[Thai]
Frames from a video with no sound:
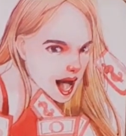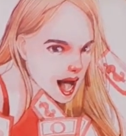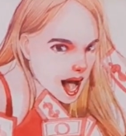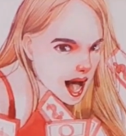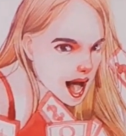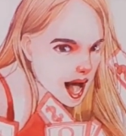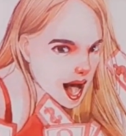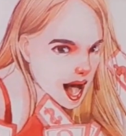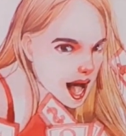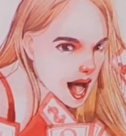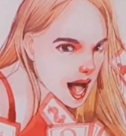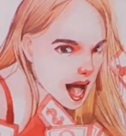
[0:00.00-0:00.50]

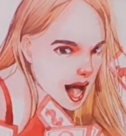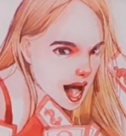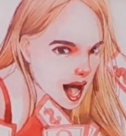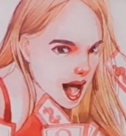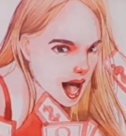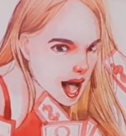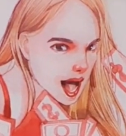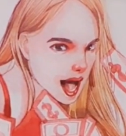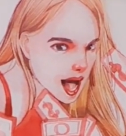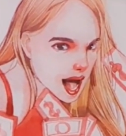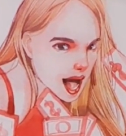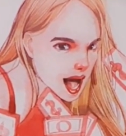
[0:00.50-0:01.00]
คุณมีพ
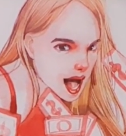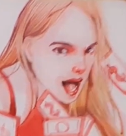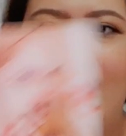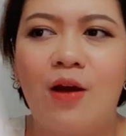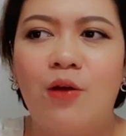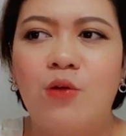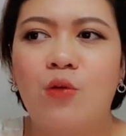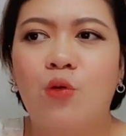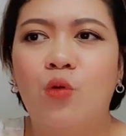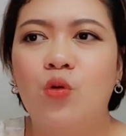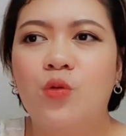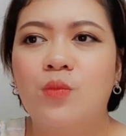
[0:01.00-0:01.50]
ร้อมแล้ว
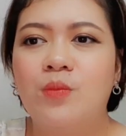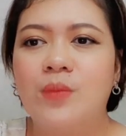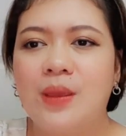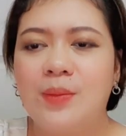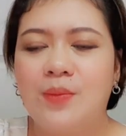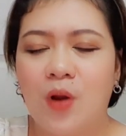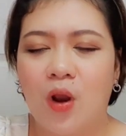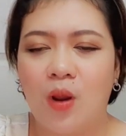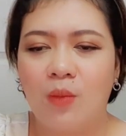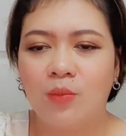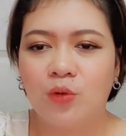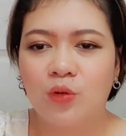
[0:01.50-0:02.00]
คุณมีพ
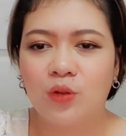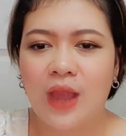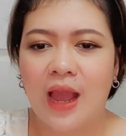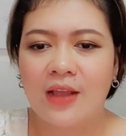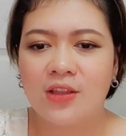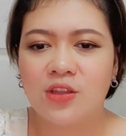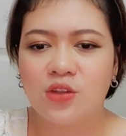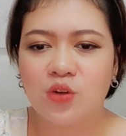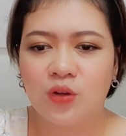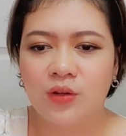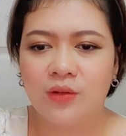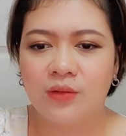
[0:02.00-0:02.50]
ร้อมทุกอย่าง
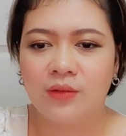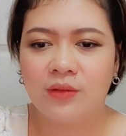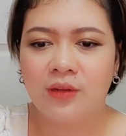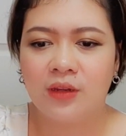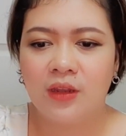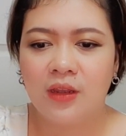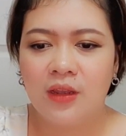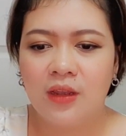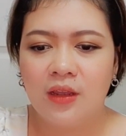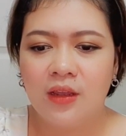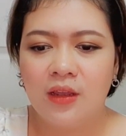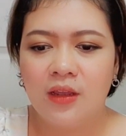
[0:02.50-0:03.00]
จน
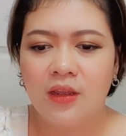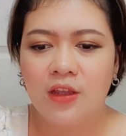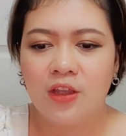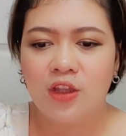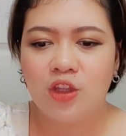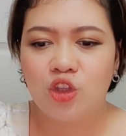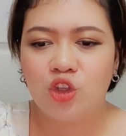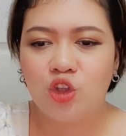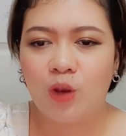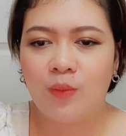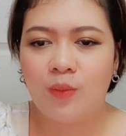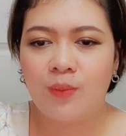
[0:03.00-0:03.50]

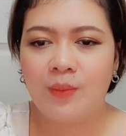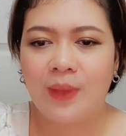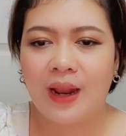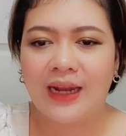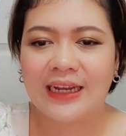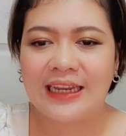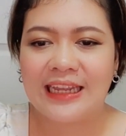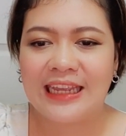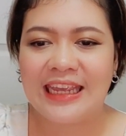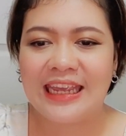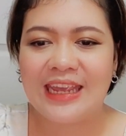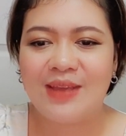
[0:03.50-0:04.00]
จนบาง
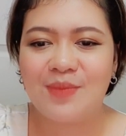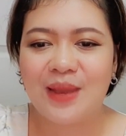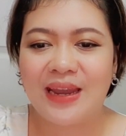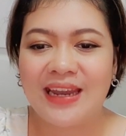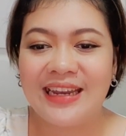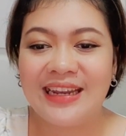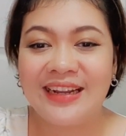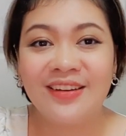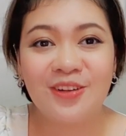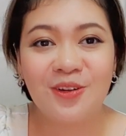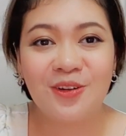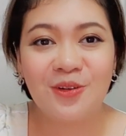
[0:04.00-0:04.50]
ทีมัน
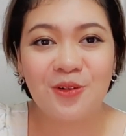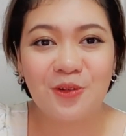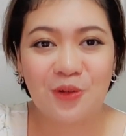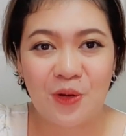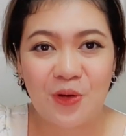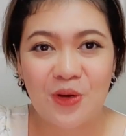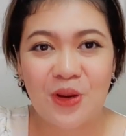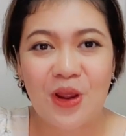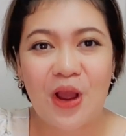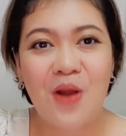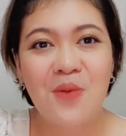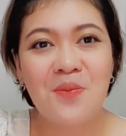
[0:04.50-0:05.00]
ดึงดูดคน
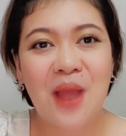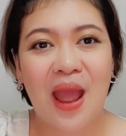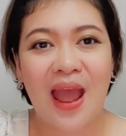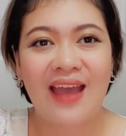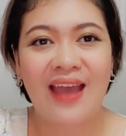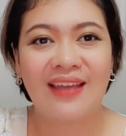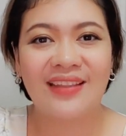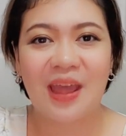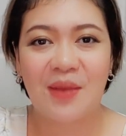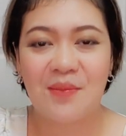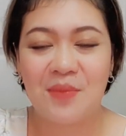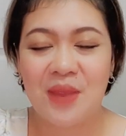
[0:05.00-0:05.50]
เข้ามา
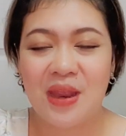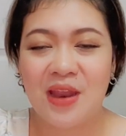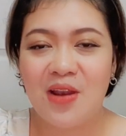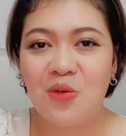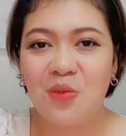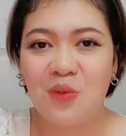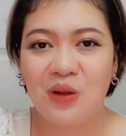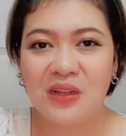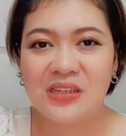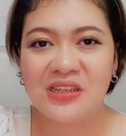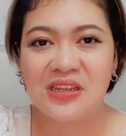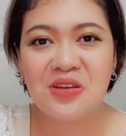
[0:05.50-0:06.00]
แต่ไม่รู้
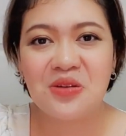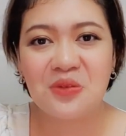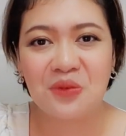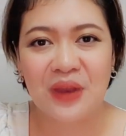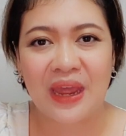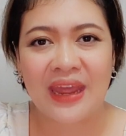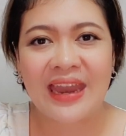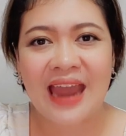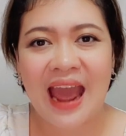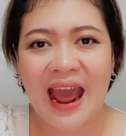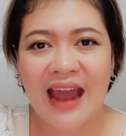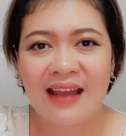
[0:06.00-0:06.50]
ว่าจะอยู่ได้
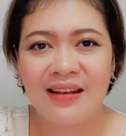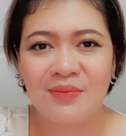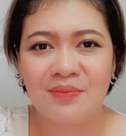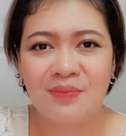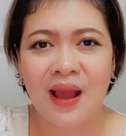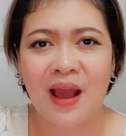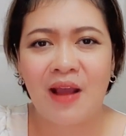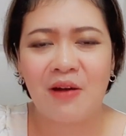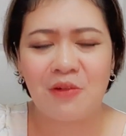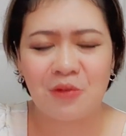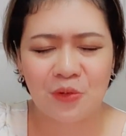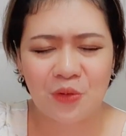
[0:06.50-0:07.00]
นานหรือเป
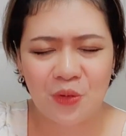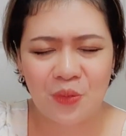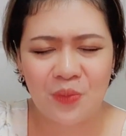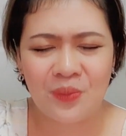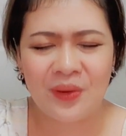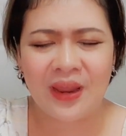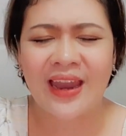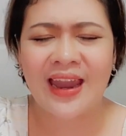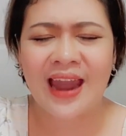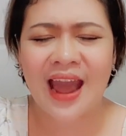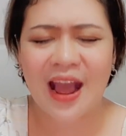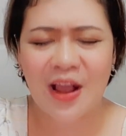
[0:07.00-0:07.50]
ล่ากลุ่ม
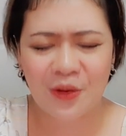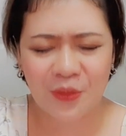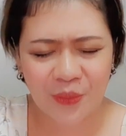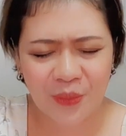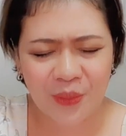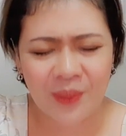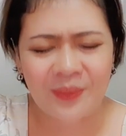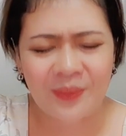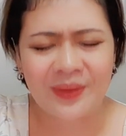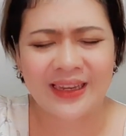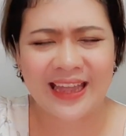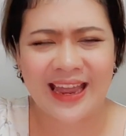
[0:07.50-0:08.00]
นี้น่ากลัว
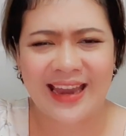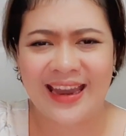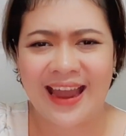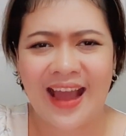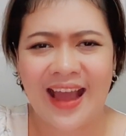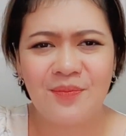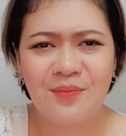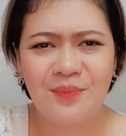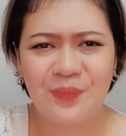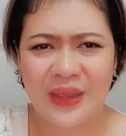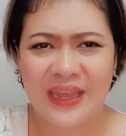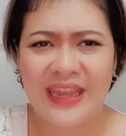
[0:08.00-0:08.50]
เหมือนกันนะ
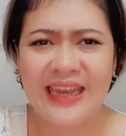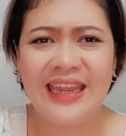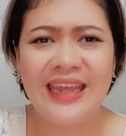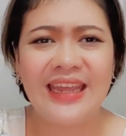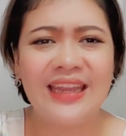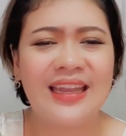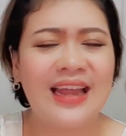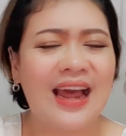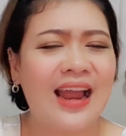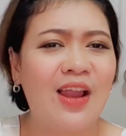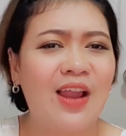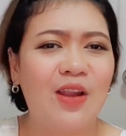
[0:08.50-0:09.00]
ปีนี้
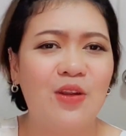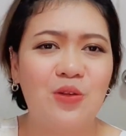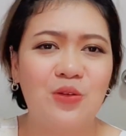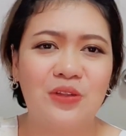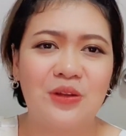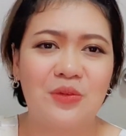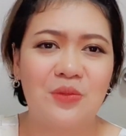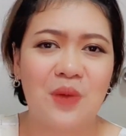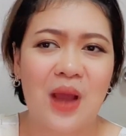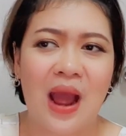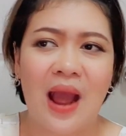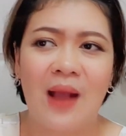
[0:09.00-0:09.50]
ถ้าเรารู้สึ
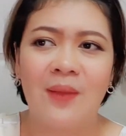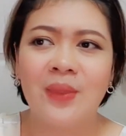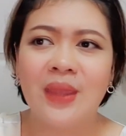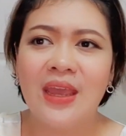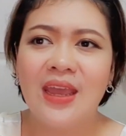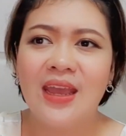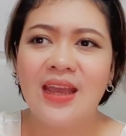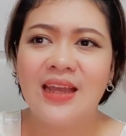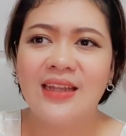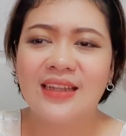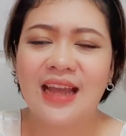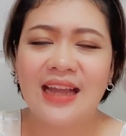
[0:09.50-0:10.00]
กว่า
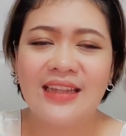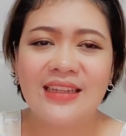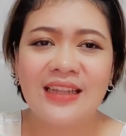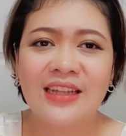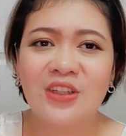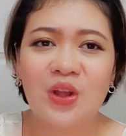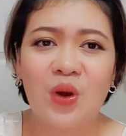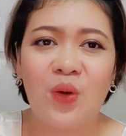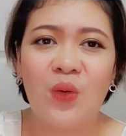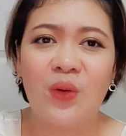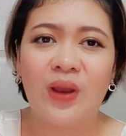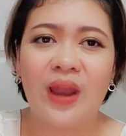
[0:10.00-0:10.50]
ถ้าจะโส
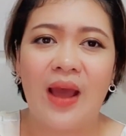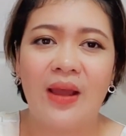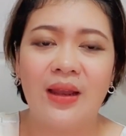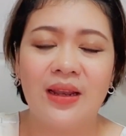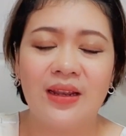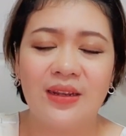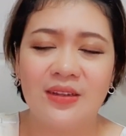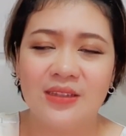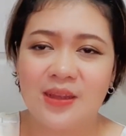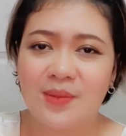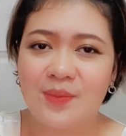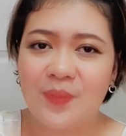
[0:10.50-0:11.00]
ดอะหรื
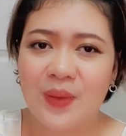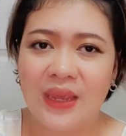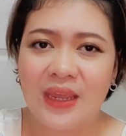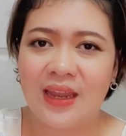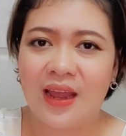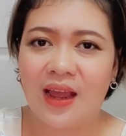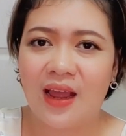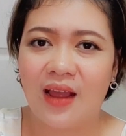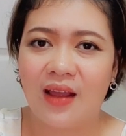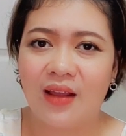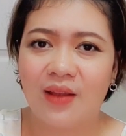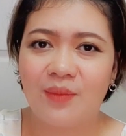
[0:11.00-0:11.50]
อจะผิด
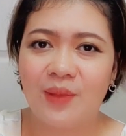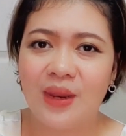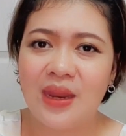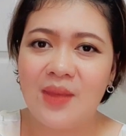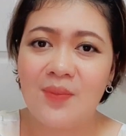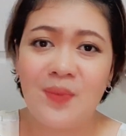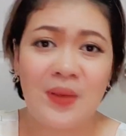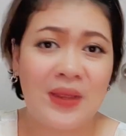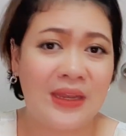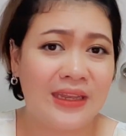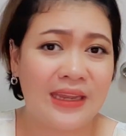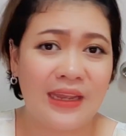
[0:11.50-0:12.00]
อะไม่ได้
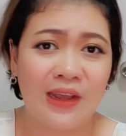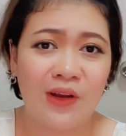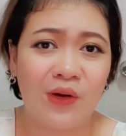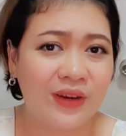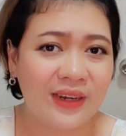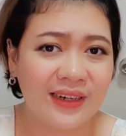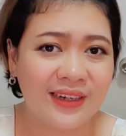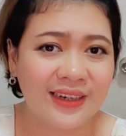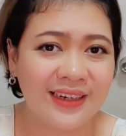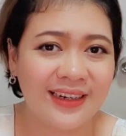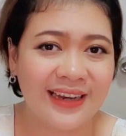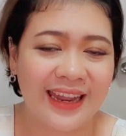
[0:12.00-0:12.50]
ผิดที่คน
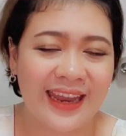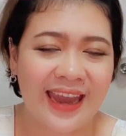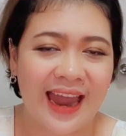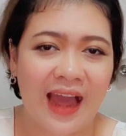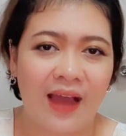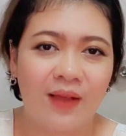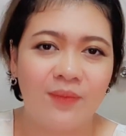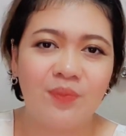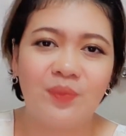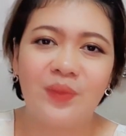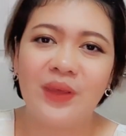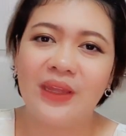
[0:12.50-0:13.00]
อื่นเลยนะ
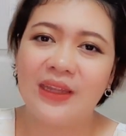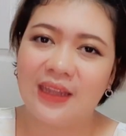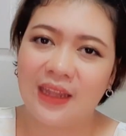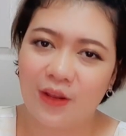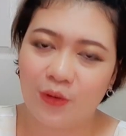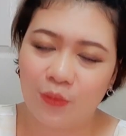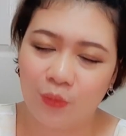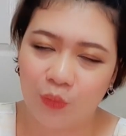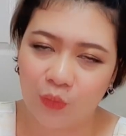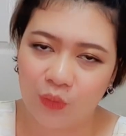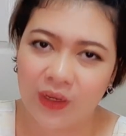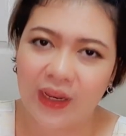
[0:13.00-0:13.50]
ผิดที่
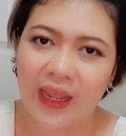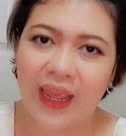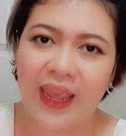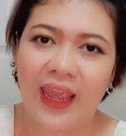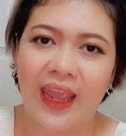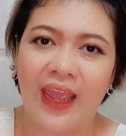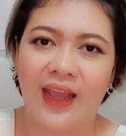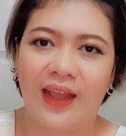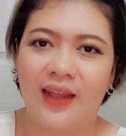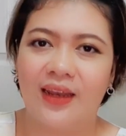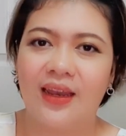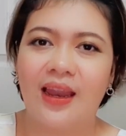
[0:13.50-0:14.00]
คุณเอง
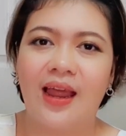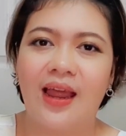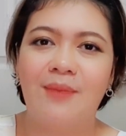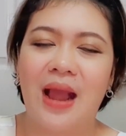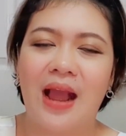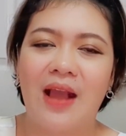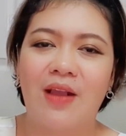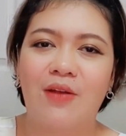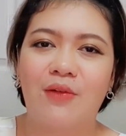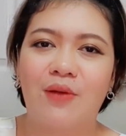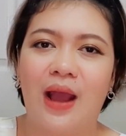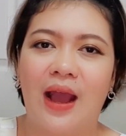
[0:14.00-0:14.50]
นะมา
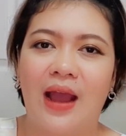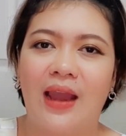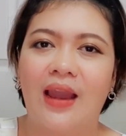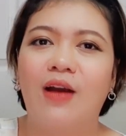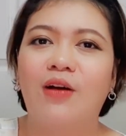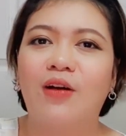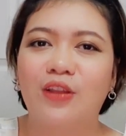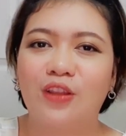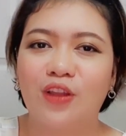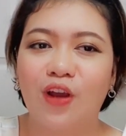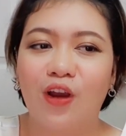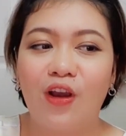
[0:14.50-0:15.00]
กกว่าเรา
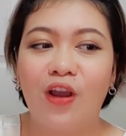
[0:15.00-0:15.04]
ก็ต้อง